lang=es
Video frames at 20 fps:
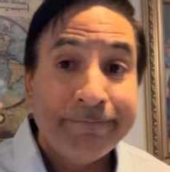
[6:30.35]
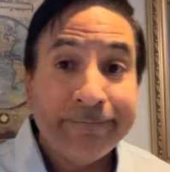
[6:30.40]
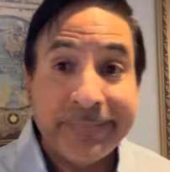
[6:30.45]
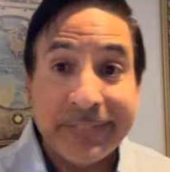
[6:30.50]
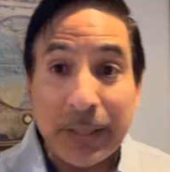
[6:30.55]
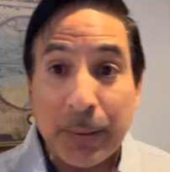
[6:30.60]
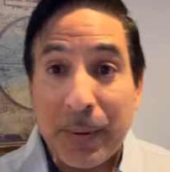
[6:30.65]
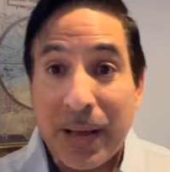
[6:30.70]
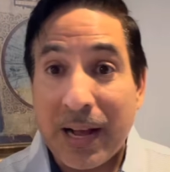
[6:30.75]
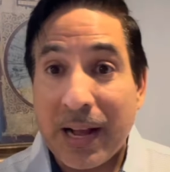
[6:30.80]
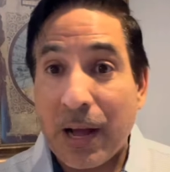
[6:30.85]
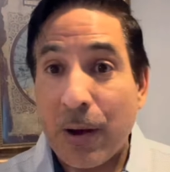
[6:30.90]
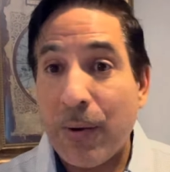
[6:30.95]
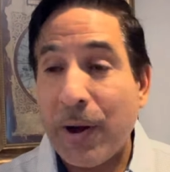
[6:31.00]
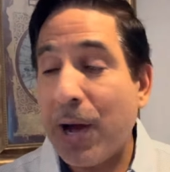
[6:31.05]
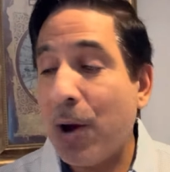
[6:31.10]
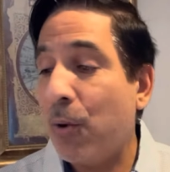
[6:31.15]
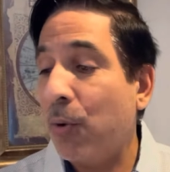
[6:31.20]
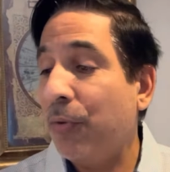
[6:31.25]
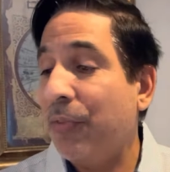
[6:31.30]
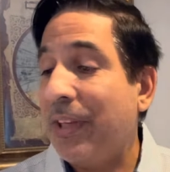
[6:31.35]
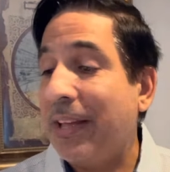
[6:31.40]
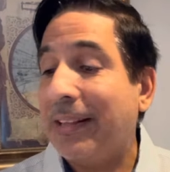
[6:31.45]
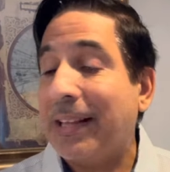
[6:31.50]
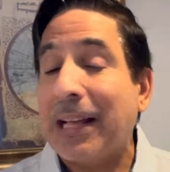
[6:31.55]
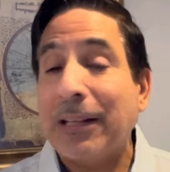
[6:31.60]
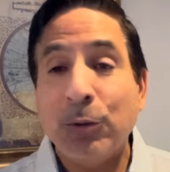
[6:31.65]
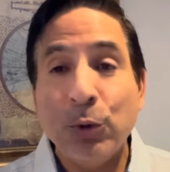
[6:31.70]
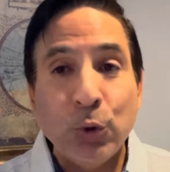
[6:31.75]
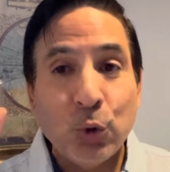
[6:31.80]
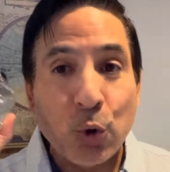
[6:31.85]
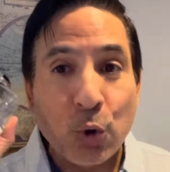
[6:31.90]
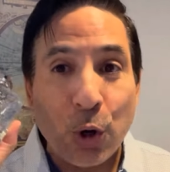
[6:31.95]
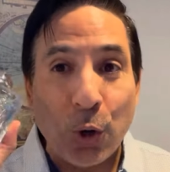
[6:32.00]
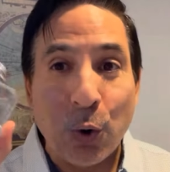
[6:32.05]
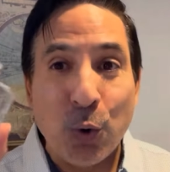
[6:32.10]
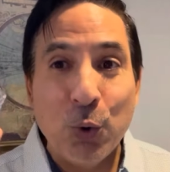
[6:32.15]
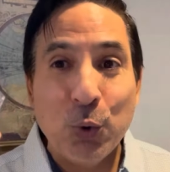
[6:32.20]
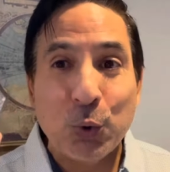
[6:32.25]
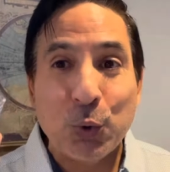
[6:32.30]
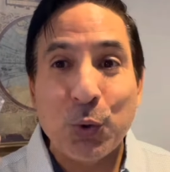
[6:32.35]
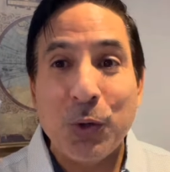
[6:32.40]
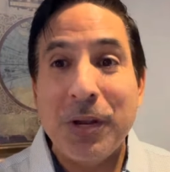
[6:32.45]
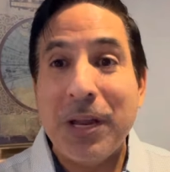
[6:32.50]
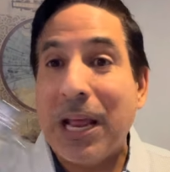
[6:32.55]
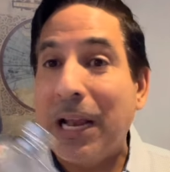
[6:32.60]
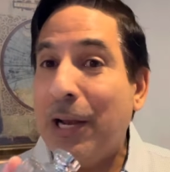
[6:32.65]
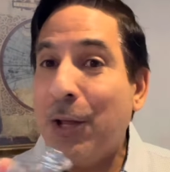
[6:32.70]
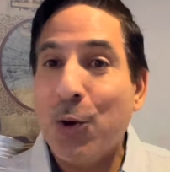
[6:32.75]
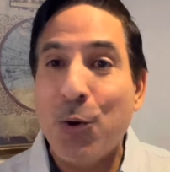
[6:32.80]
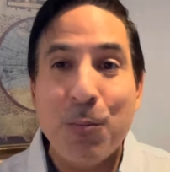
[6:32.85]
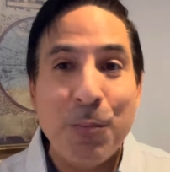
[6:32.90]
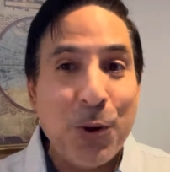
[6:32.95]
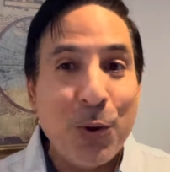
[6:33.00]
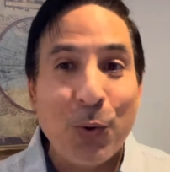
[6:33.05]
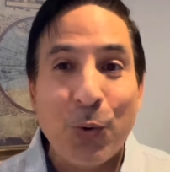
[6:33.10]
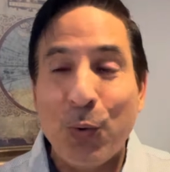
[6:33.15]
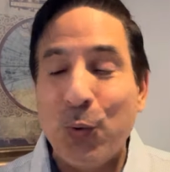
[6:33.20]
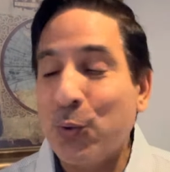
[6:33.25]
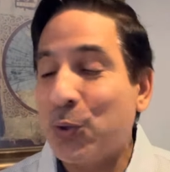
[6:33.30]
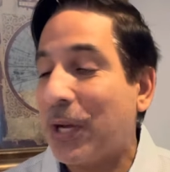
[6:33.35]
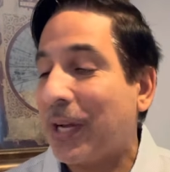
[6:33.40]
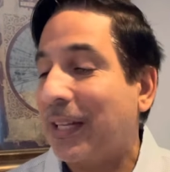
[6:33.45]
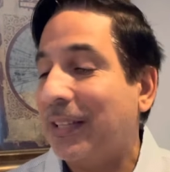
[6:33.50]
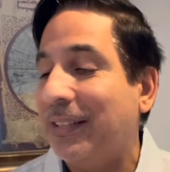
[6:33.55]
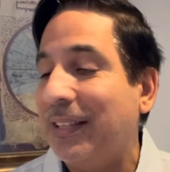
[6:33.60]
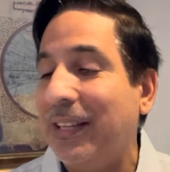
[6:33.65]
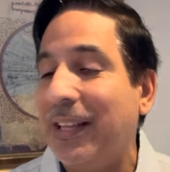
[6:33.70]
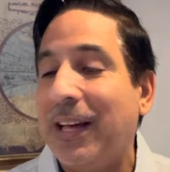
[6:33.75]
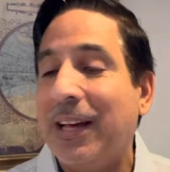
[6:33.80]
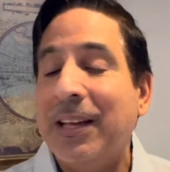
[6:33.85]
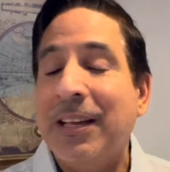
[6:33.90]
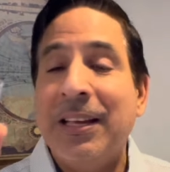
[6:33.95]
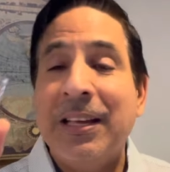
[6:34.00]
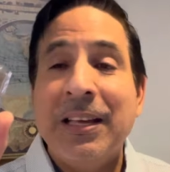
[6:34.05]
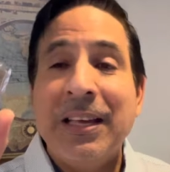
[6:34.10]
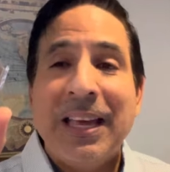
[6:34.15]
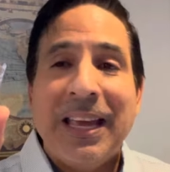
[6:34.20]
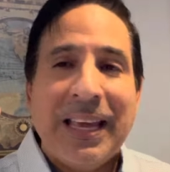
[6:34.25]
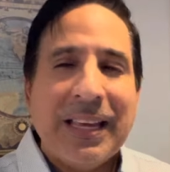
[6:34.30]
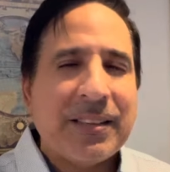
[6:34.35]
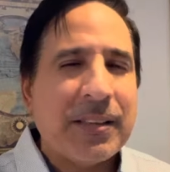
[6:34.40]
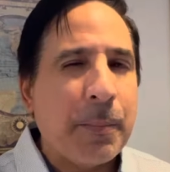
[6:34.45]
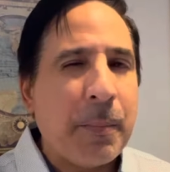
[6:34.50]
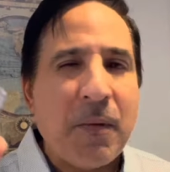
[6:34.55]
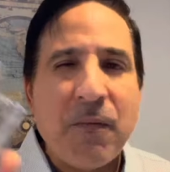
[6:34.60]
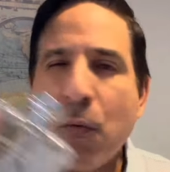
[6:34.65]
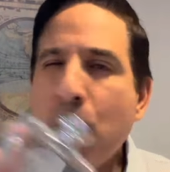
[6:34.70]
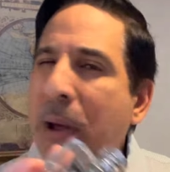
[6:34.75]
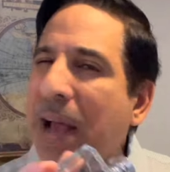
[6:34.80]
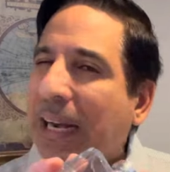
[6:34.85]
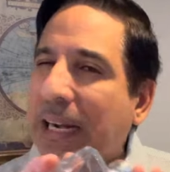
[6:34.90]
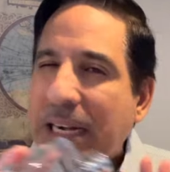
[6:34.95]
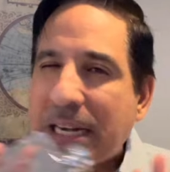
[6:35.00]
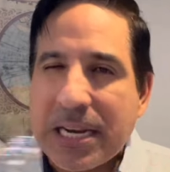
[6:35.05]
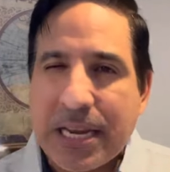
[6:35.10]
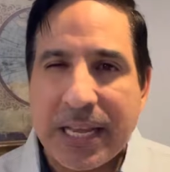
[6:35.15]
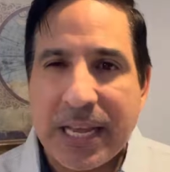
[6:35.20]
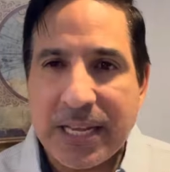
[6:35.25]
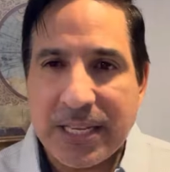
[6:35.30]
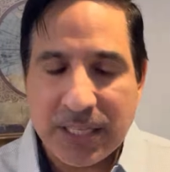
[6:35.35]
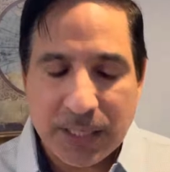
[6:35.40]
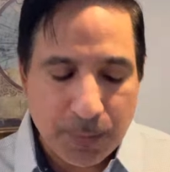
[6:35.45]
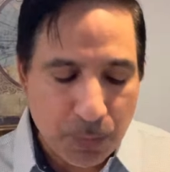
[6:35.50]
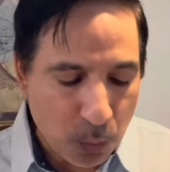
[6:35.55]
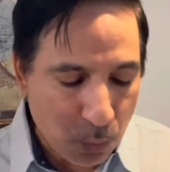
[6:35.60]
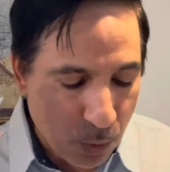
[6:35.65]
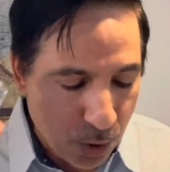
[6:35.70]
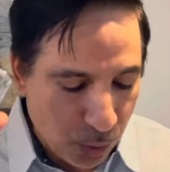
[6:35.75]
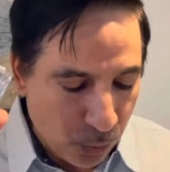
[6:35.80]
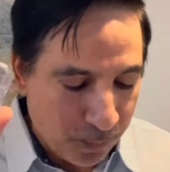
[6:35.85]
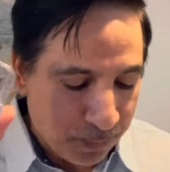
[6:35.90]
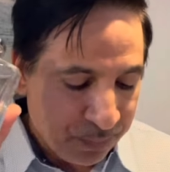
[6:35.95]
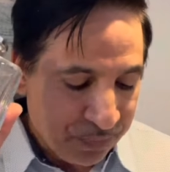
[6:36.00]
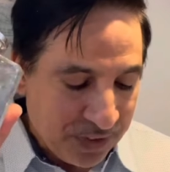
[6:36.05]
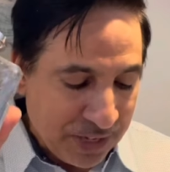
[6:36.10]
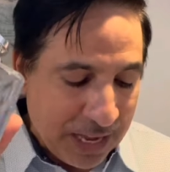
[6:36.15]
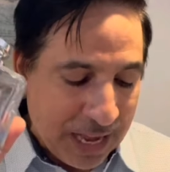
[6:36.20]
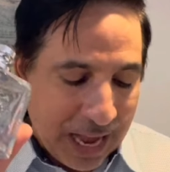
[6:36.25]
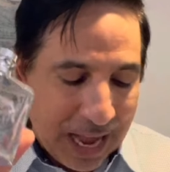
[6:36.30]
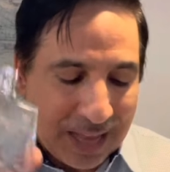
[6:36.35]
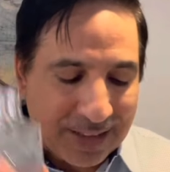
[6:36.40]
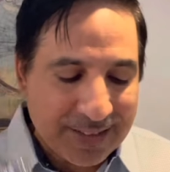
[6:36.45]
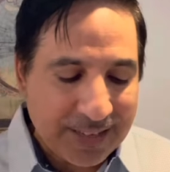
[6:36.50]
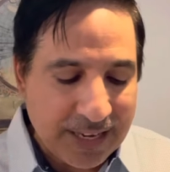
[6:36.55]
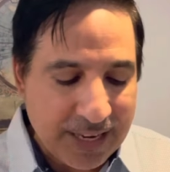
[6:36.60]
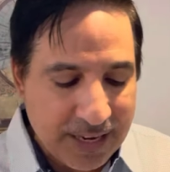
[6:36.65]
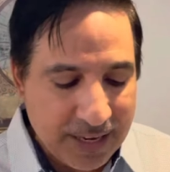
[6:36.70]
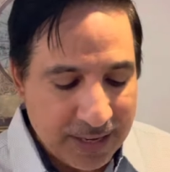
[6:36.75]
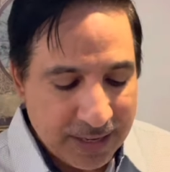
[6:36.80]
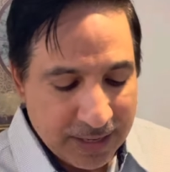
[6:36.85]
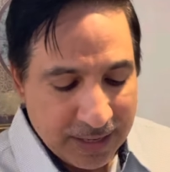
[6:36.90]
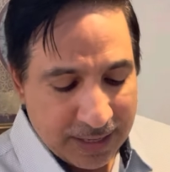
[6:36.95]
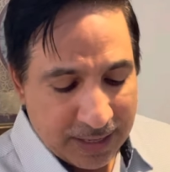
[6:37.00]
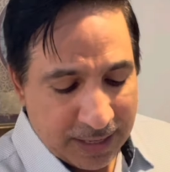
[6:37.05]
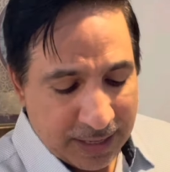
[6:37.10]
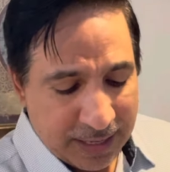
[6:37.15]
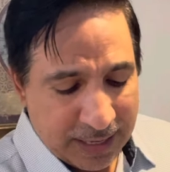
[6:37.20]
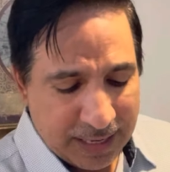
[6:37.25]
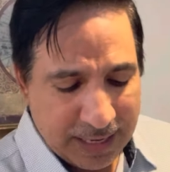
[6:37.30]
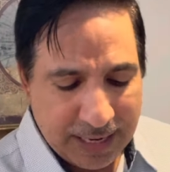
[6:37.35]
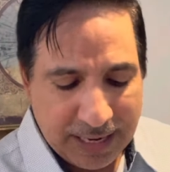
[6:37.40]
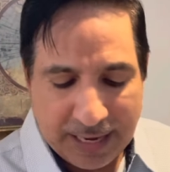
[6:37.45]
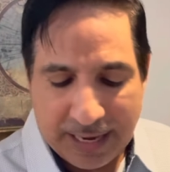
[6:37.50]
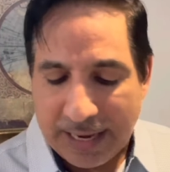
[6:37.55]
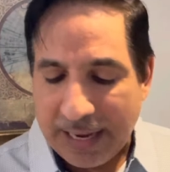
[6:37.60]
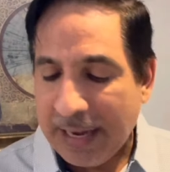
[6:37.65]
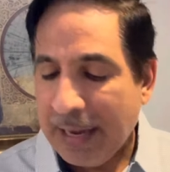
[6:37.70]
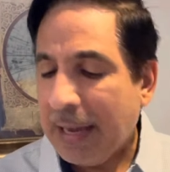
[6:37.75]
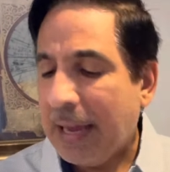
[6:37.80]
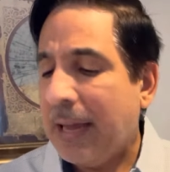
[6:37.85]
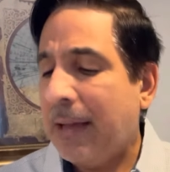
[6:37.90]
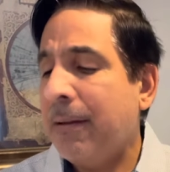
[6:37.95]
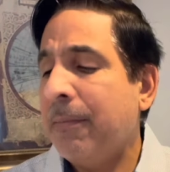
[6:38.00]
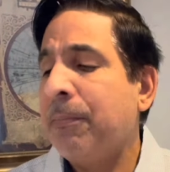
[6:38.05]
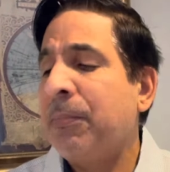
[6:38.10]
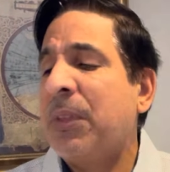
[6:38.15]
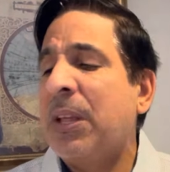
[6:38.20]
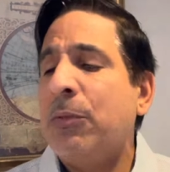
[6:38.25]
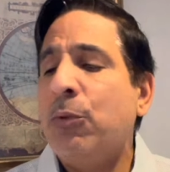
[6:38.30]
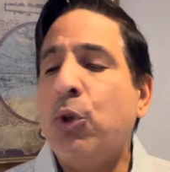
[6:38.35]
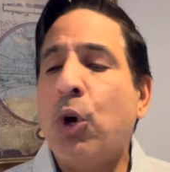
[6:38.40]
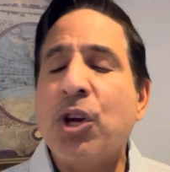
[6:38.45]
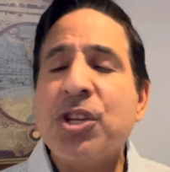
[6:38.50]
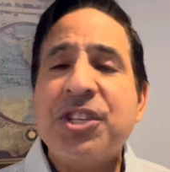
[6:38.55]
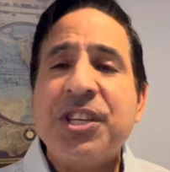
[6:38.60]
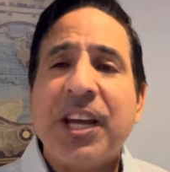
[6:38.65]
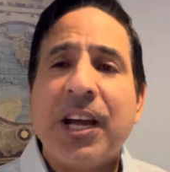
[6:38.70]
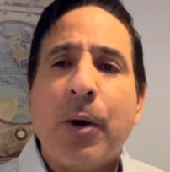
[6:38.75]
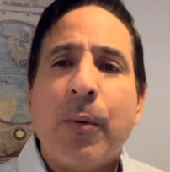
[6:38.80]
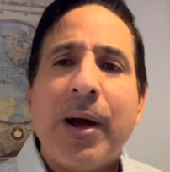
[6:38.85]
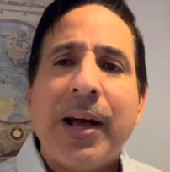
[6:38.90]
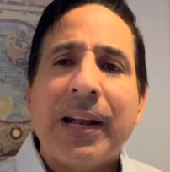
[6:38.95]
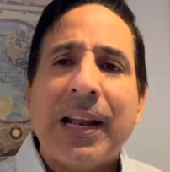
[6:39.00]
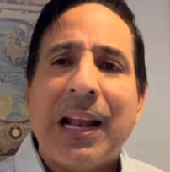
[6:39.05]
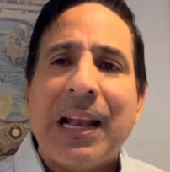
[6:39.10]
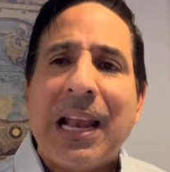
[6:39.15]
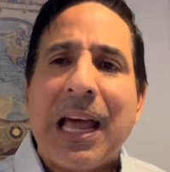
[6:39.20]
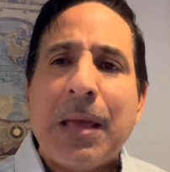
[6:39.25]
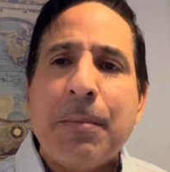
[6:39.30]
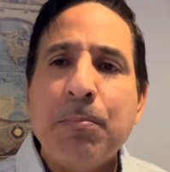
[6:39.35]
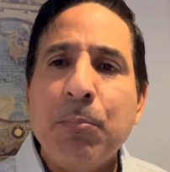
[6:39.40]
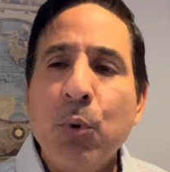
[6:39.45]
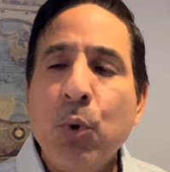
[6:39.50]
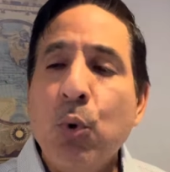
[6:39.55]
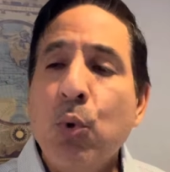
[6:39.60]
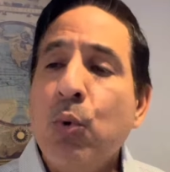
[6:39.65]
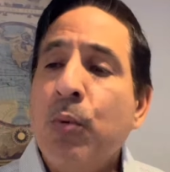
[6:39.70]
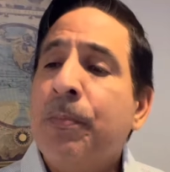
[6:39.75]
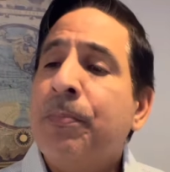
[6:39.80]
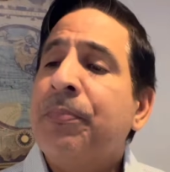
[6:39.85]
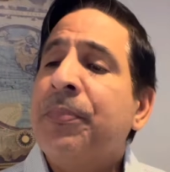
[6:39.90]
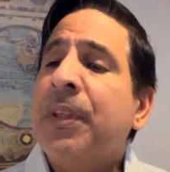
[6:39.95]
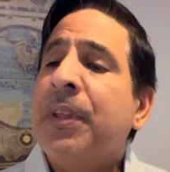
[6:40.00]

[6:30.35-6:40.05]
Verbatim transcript: Se me ha acabado de tanto que lo uso y el hijo mío lo usa cantidad. Ese perfume es riquísimo. Bueno, así. Eh, Dolce Gabbana Light Blue